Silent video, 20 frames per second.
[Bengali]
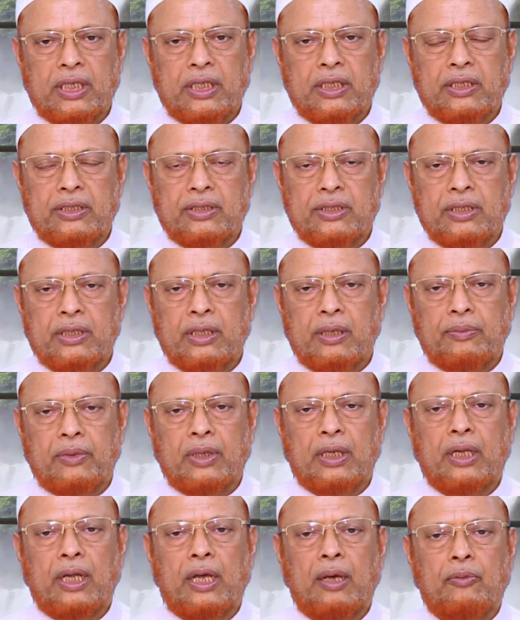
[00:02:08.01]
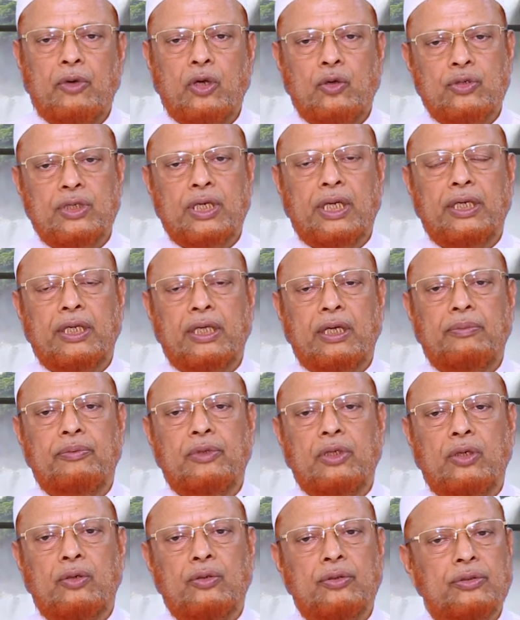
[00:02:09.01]
জানিয়েছি আপনারা আমরাও জানি
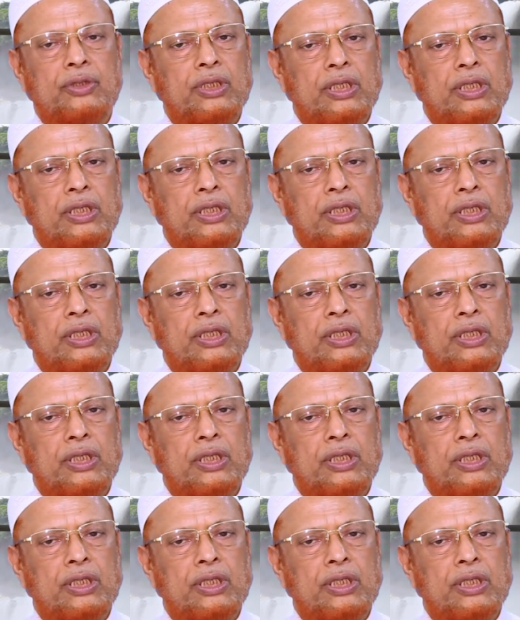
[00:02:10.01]
আপনারাও